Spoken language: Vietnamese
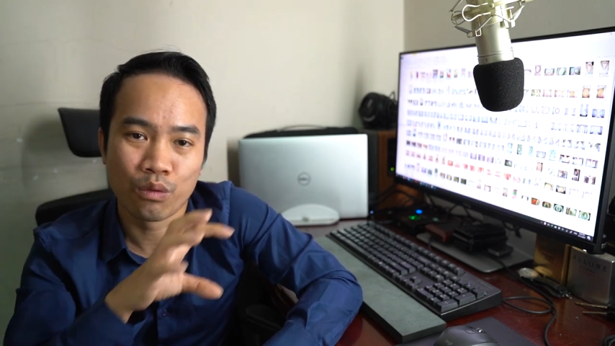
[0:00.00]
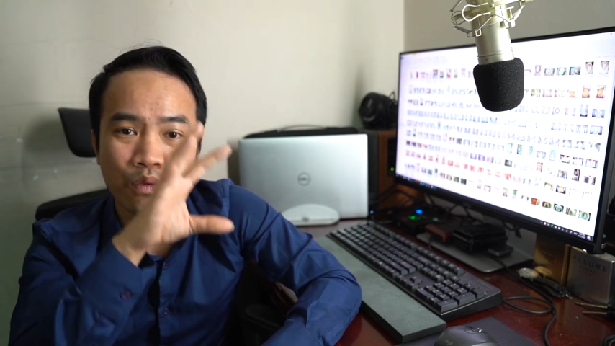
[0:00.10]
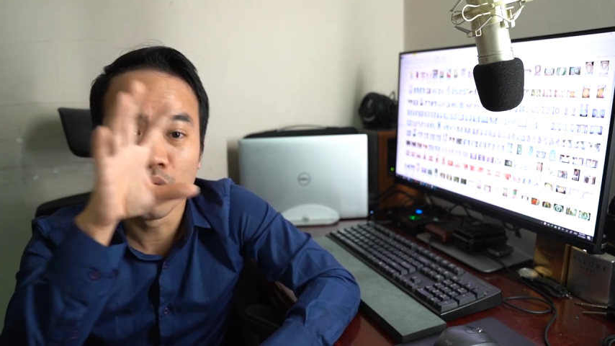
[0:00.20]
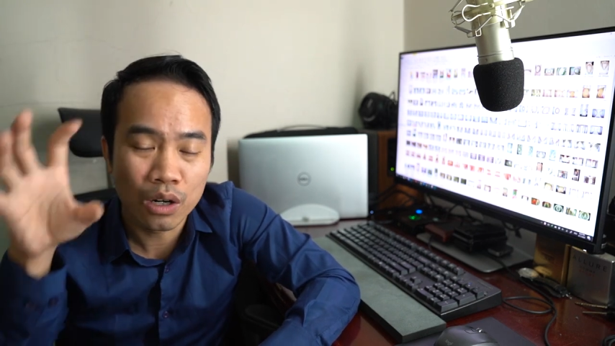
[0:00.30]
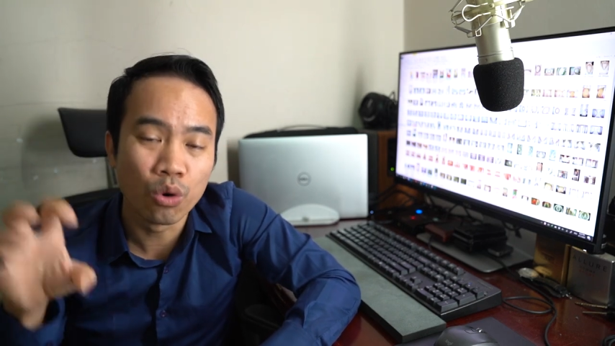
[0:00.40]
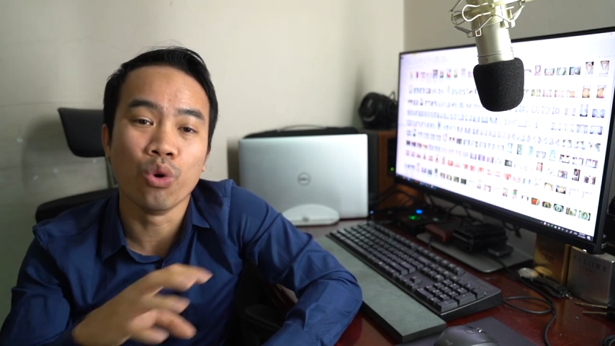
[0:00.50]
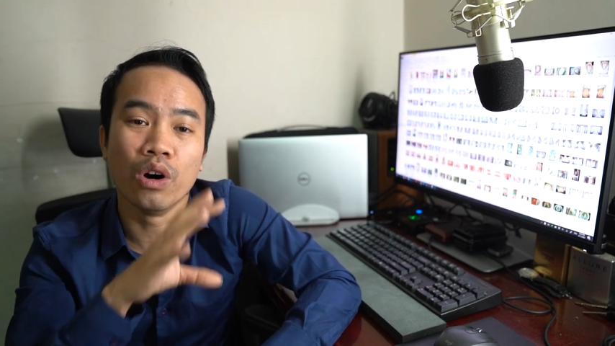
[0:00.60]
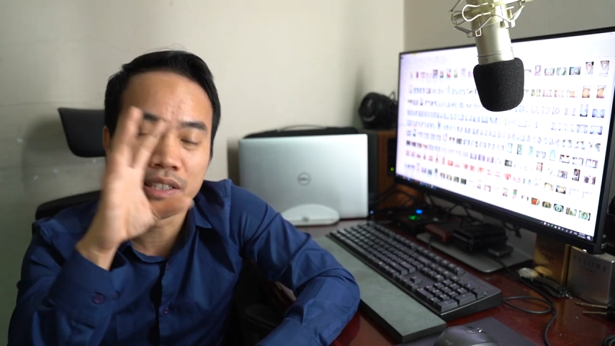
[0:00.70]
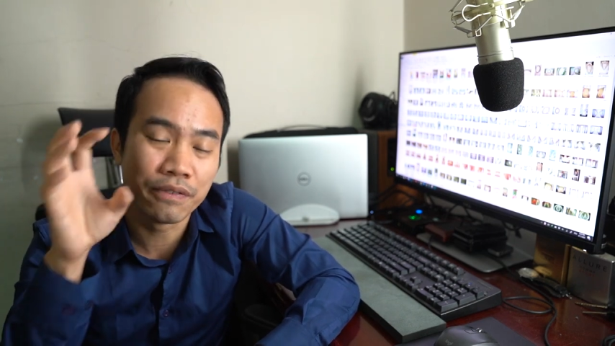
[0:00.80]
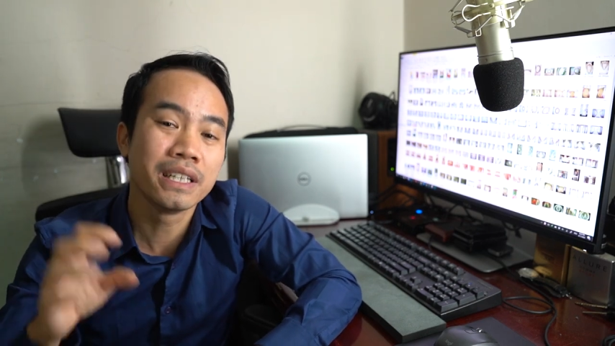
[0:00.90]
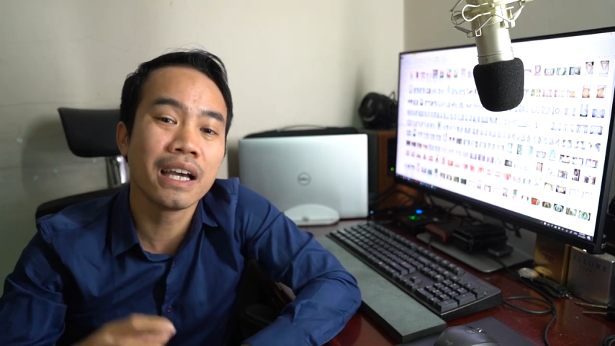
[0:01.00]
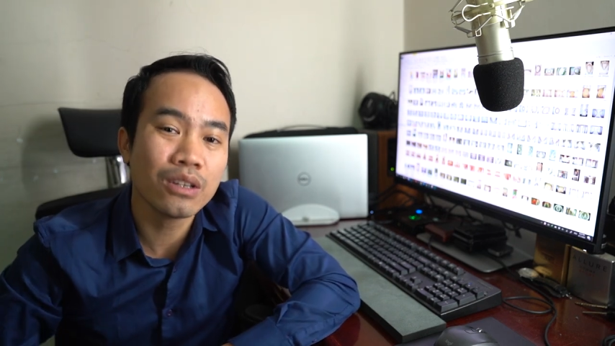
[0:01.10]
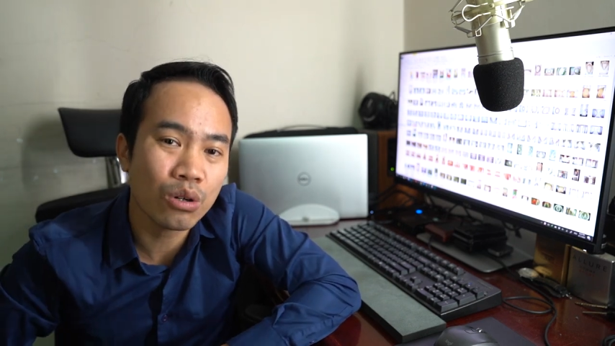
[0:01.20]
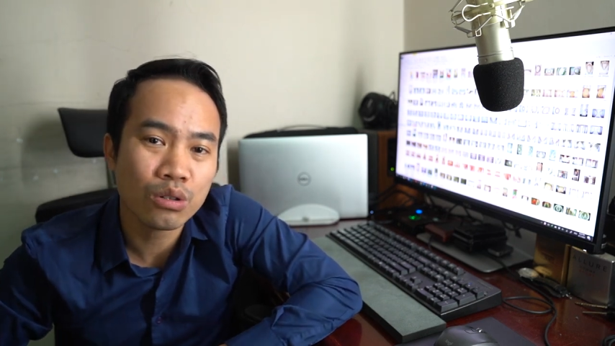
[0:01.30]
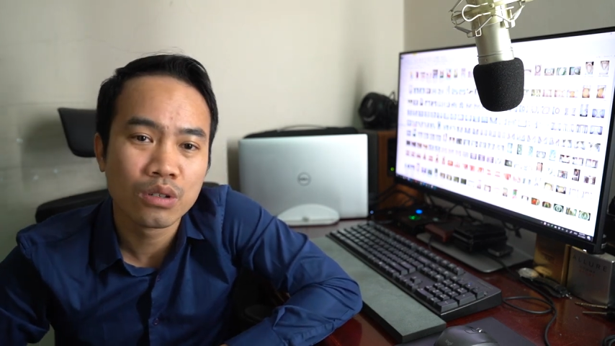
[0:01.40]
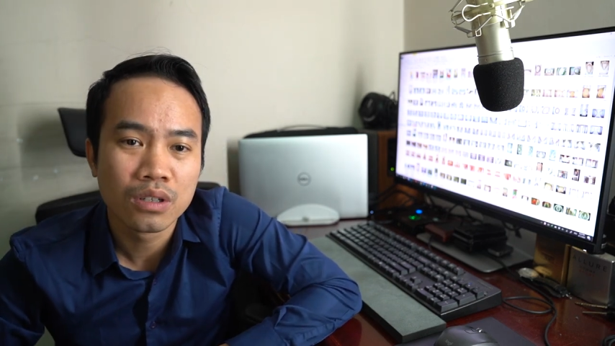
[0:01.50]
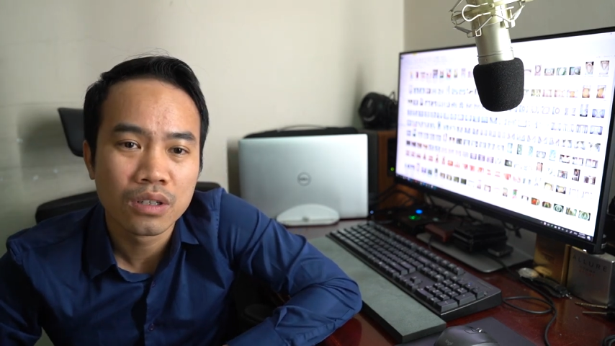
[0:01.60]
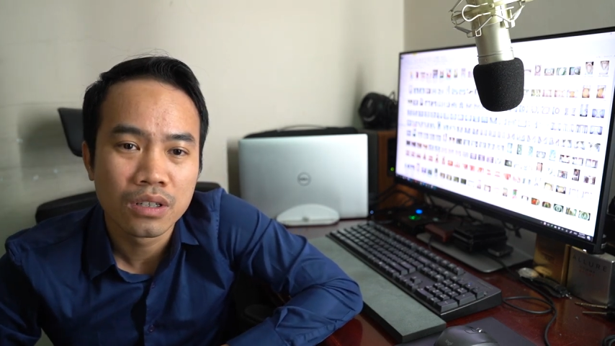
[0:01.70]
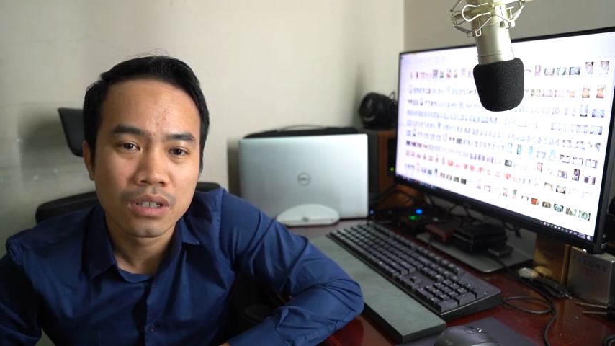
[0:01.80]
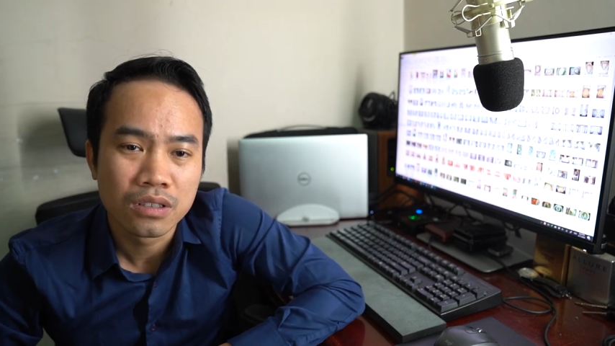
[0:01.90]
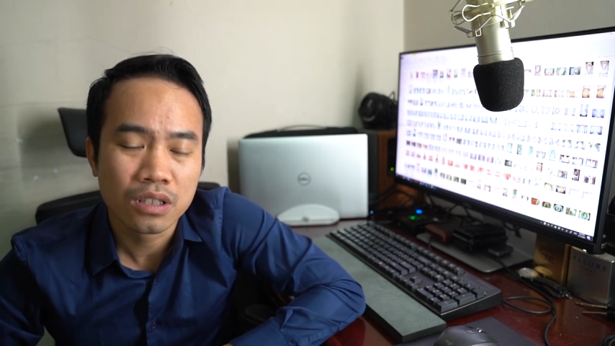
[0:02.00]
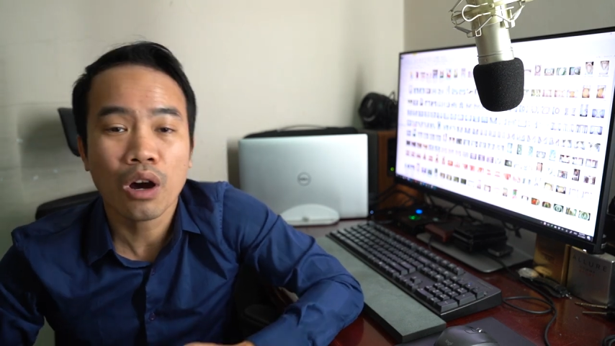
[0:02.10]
vừa đủ ở chỉ phía trên thôi chứ